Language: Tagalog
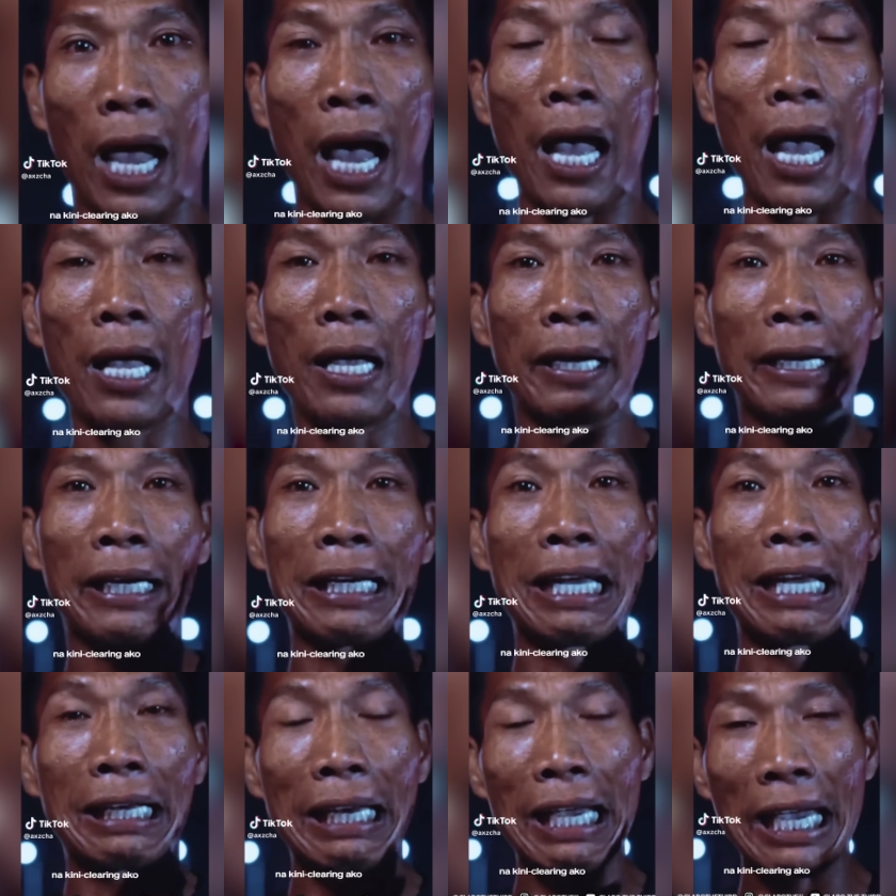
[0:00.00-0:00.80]
gusto
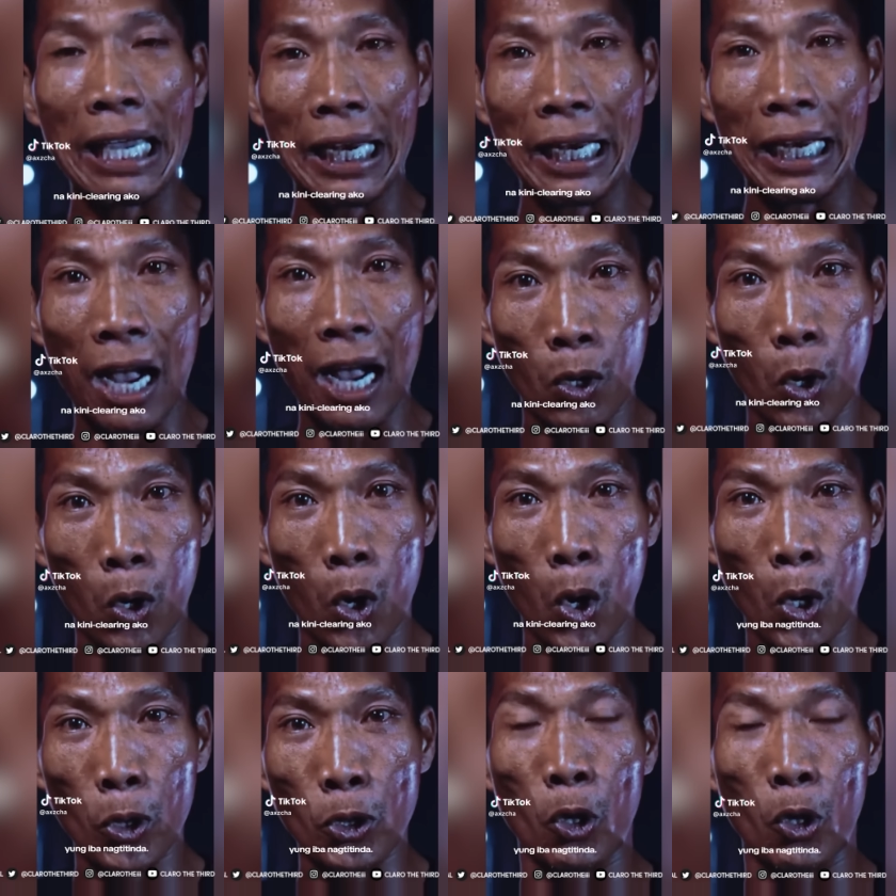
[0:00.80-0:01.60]
nilang bumagsak
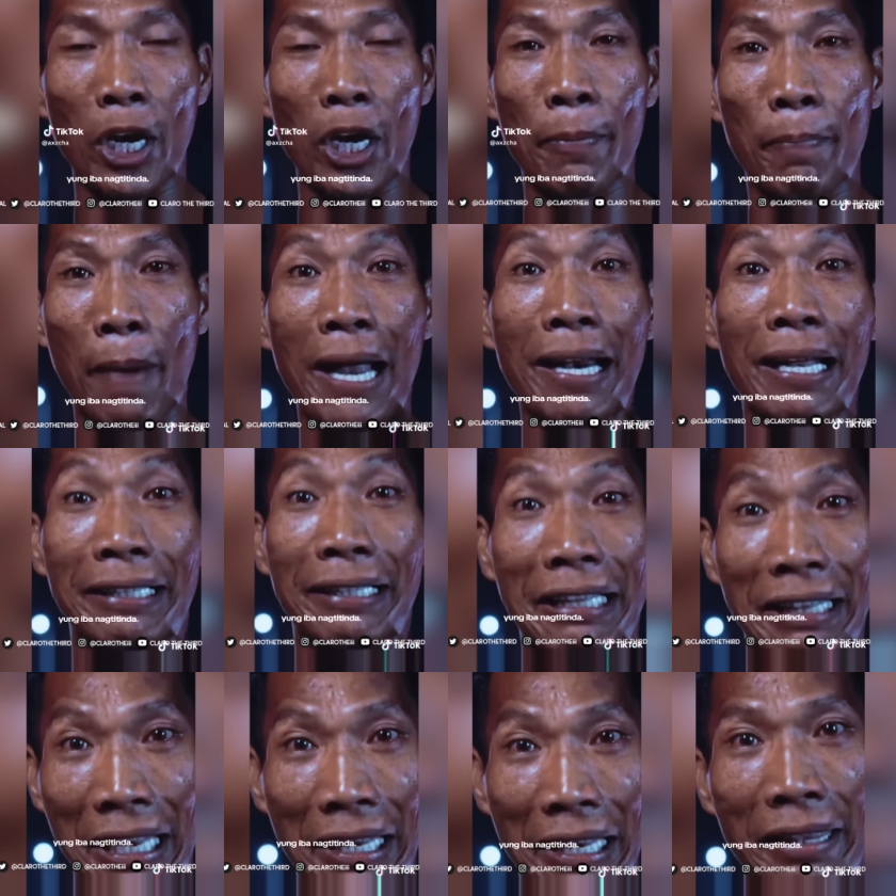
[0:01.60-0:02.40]
ang
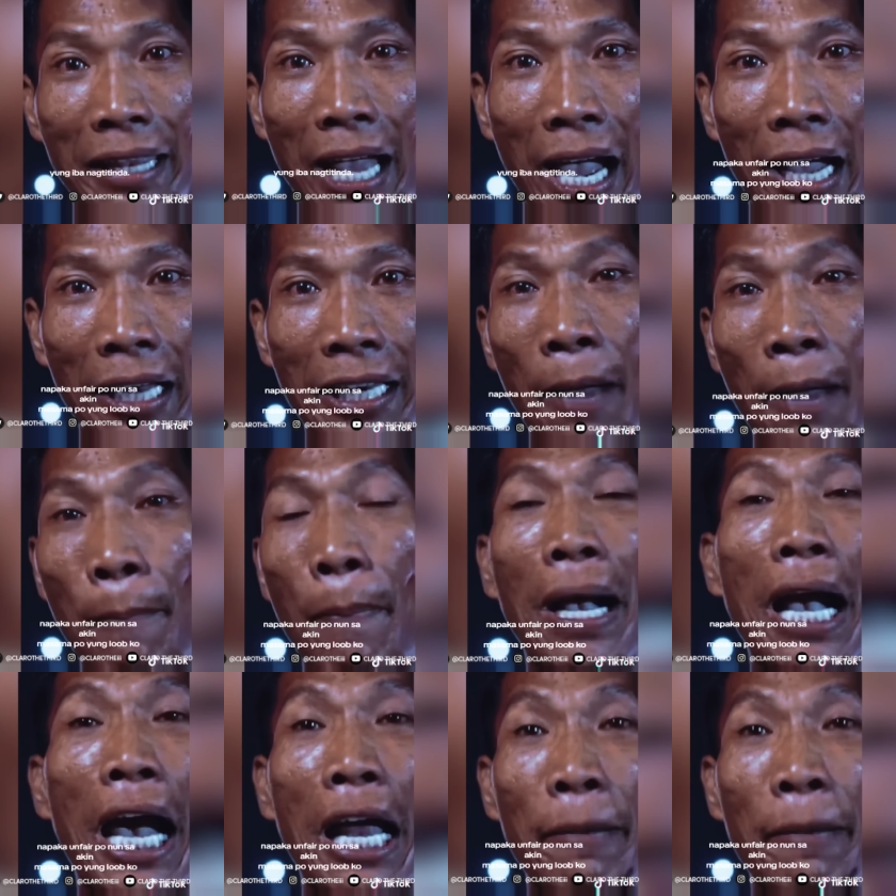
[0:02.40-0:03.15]
isang tao.